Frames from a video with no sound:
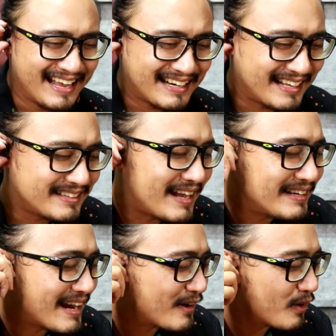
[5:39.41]
เนี่ยใส่
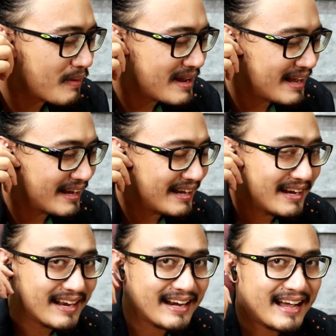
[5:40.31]
เสียงลงมาอย่างนี้
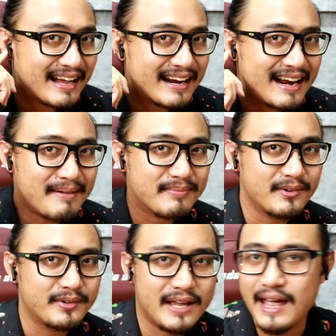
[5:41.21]
นะครับ
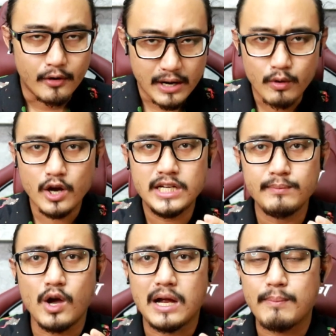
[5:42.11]
โอเค เราก็เชื่อม
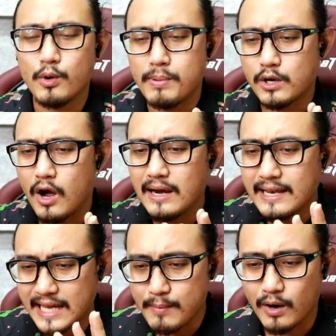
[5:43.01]
ต่อกับอุปกรณ์เล่
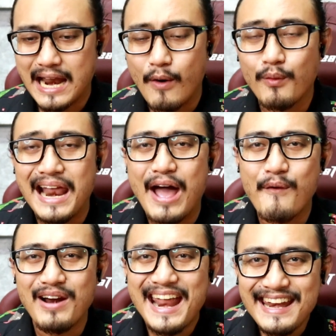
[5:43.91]
นเกมของเราแล้ว
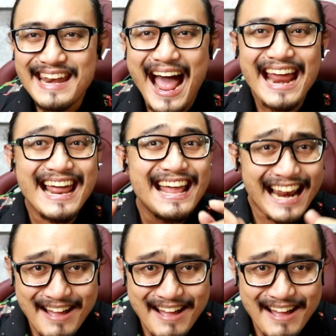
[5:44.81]
เล่นได้เลยค